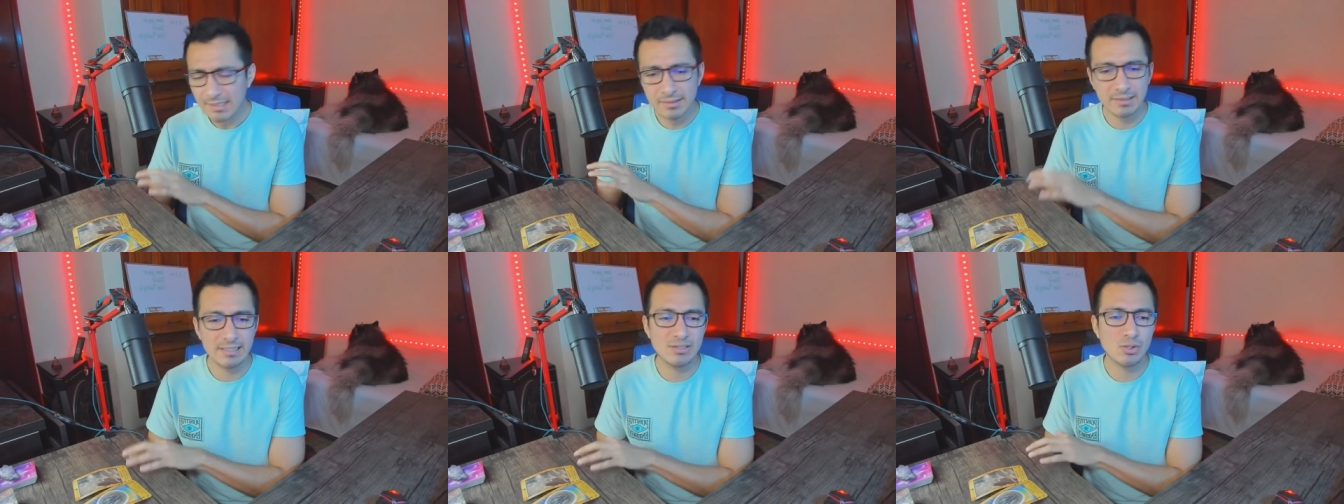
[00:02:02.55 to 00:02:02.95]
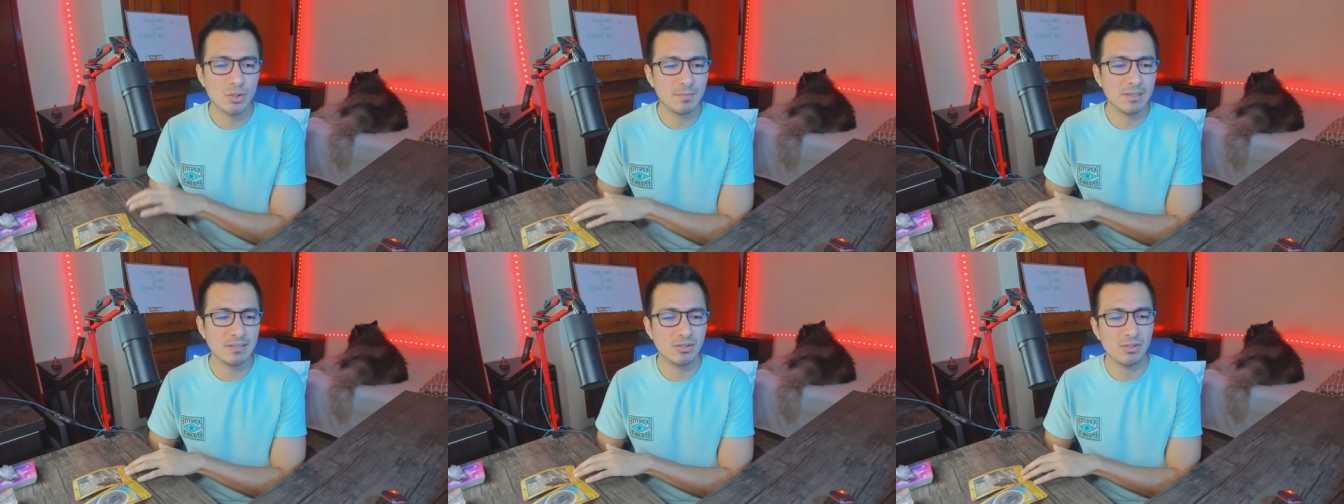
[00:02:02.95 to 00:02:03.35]
De hecho,
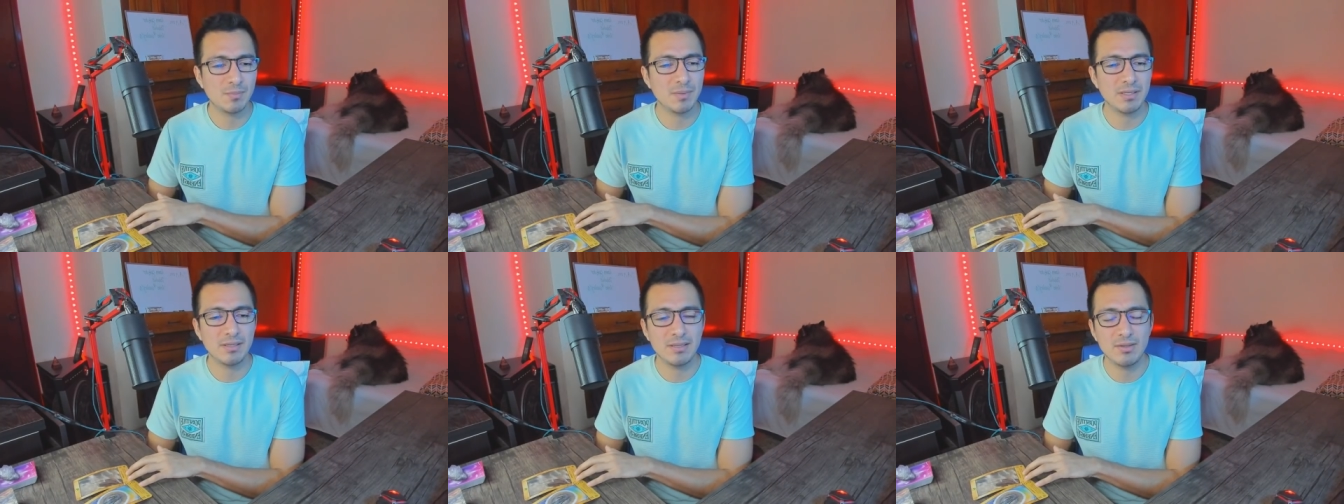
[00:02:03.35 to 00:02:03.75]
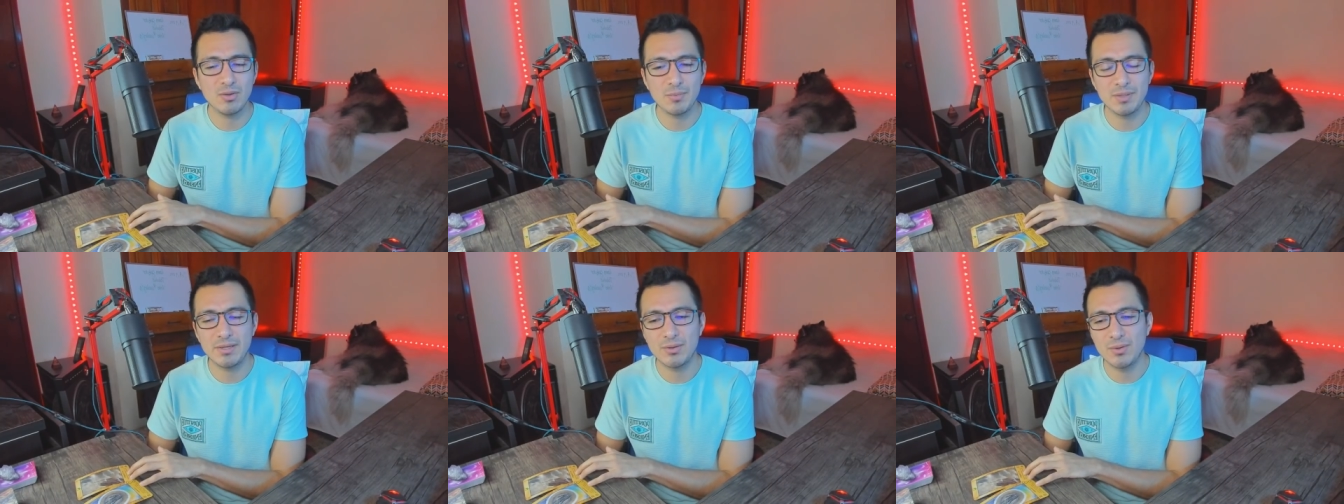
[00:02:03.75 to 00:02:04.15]
me ha sorprendido
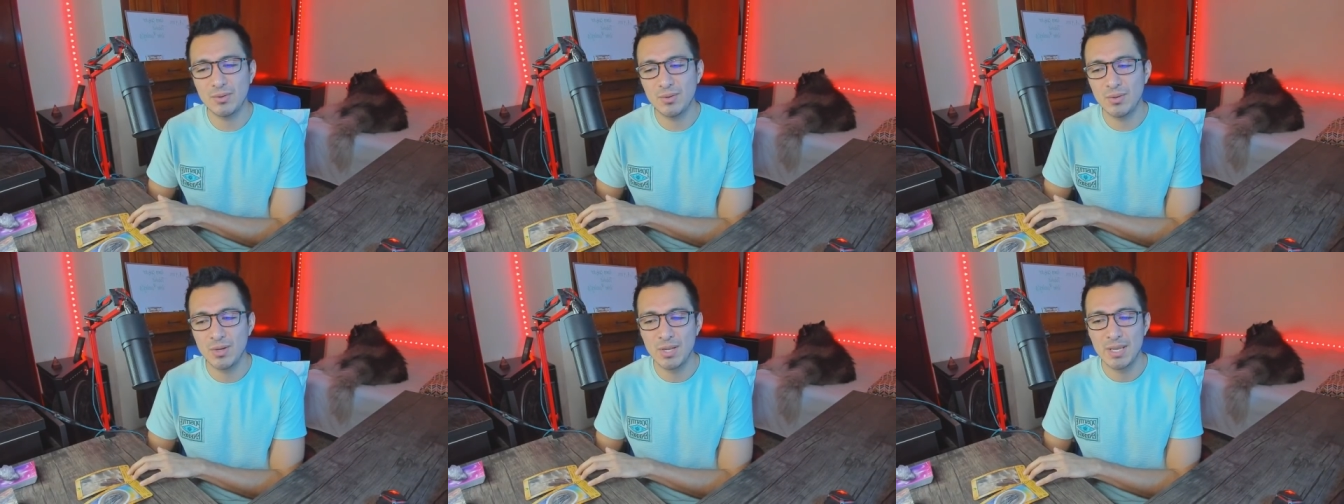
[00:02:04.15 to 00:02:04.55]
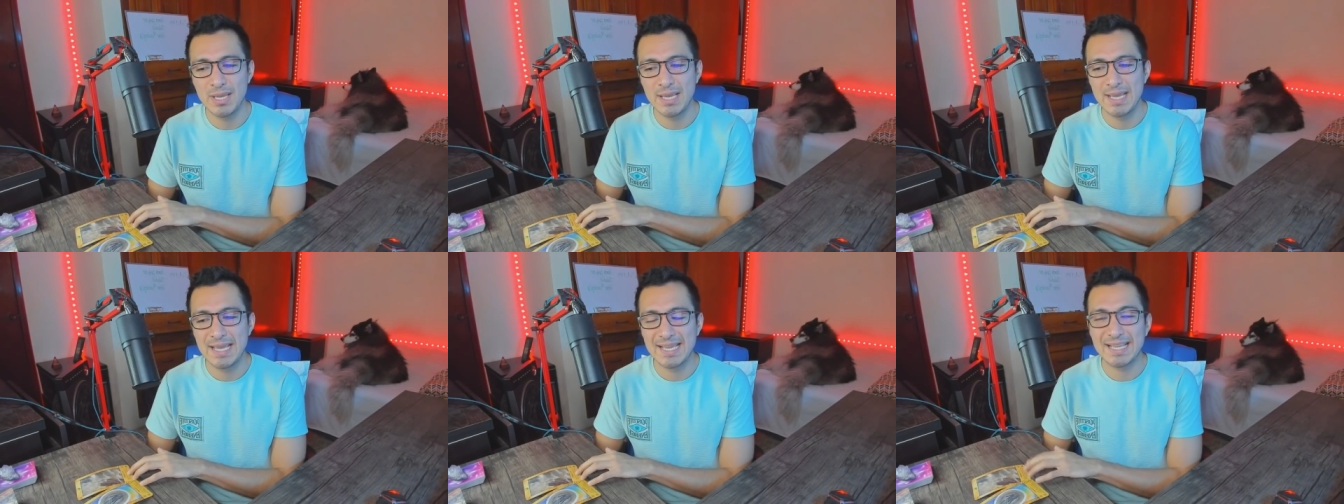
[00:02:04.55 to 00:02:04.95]
Virgo
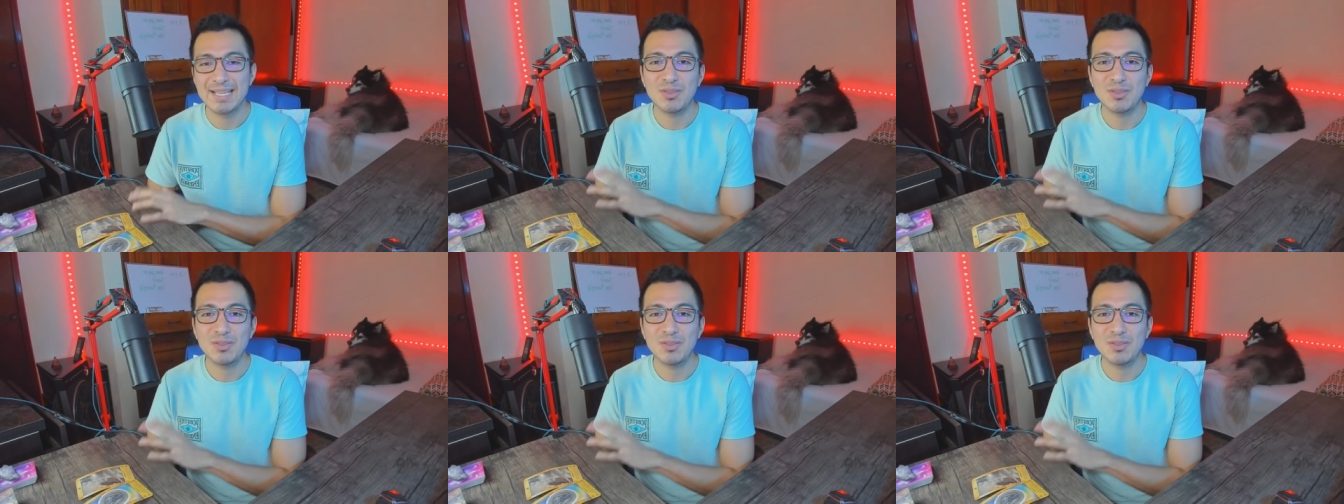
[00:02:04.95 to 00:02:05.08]
que